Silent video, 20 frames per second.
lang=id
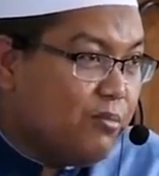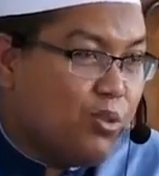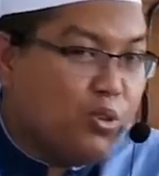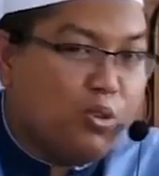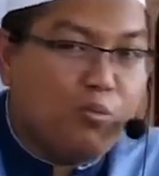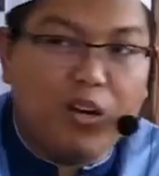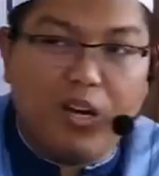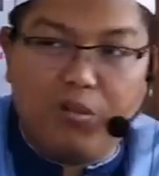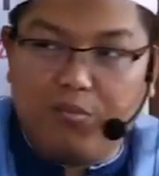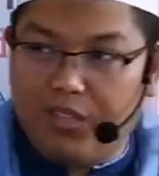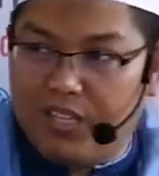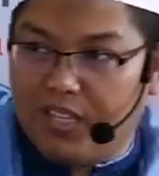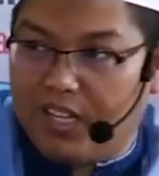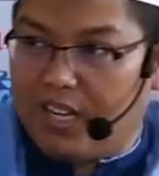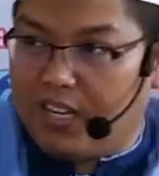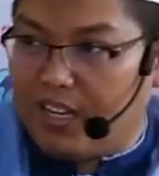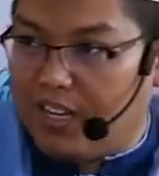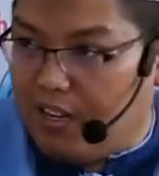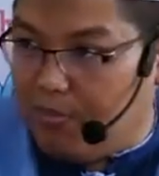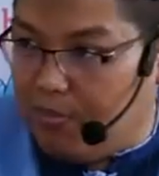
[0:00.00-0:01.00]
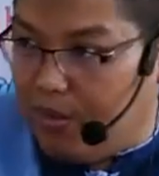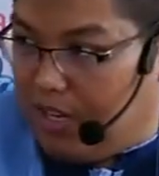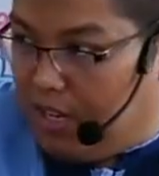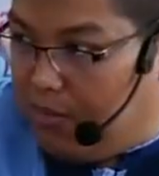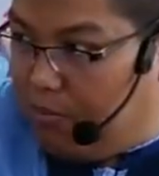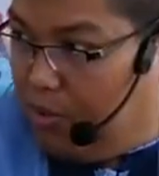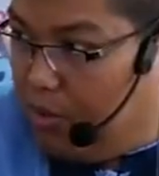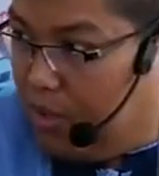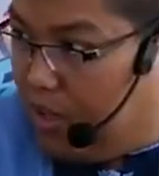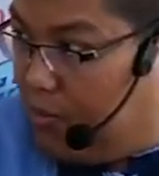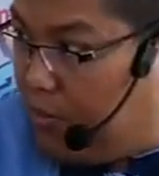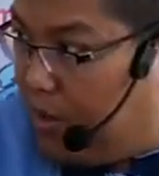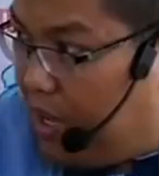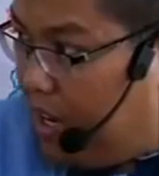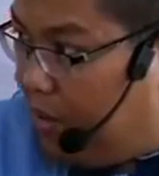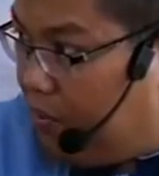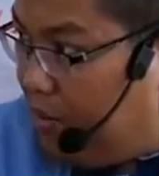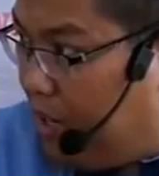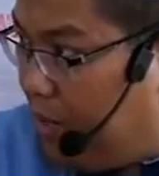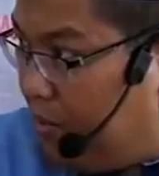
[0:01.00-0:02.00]
Bulu babi. Karena lebih lembut,
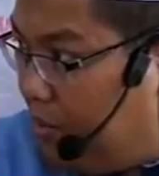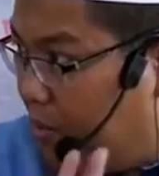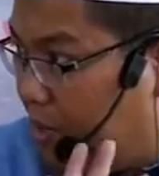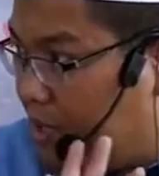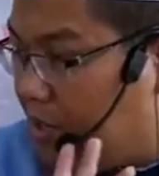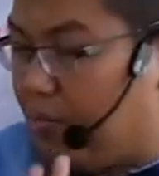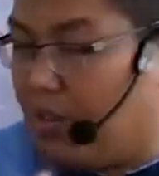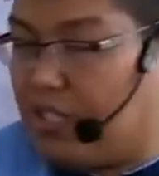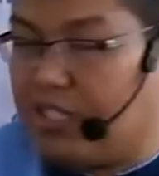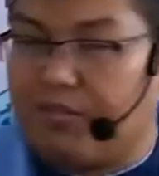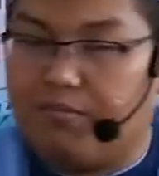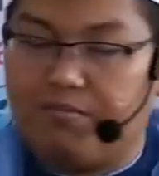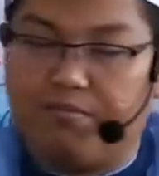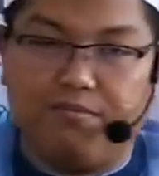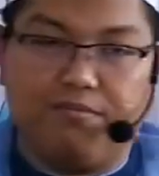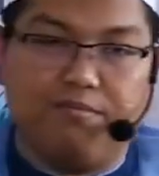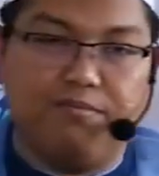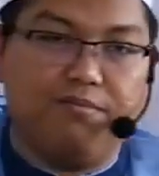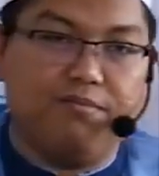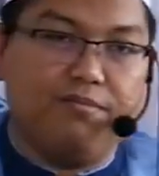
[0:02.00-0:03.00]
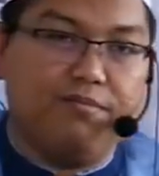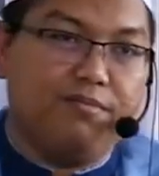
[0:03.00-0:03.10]
lebih apa, lebih macam-macam.